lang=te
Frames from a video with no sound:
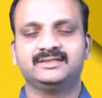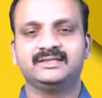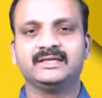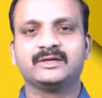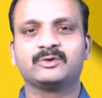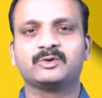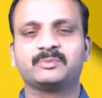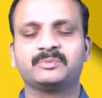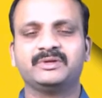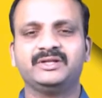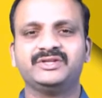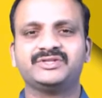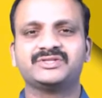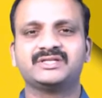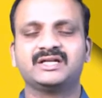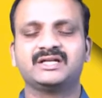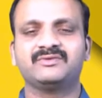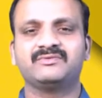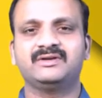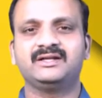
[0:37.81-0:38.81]
ఈ కృపను
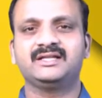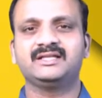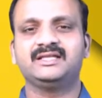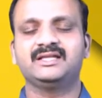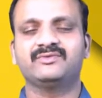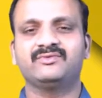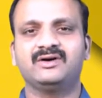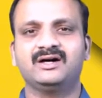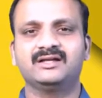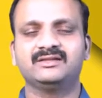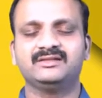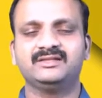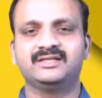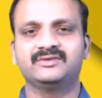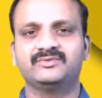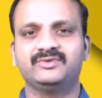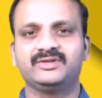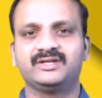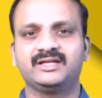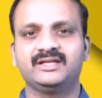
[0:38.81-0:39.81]
ఇచ్చినటువంటి దేవాది
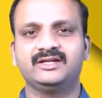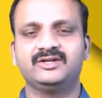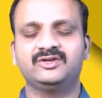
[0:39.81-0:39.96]
దేవునికి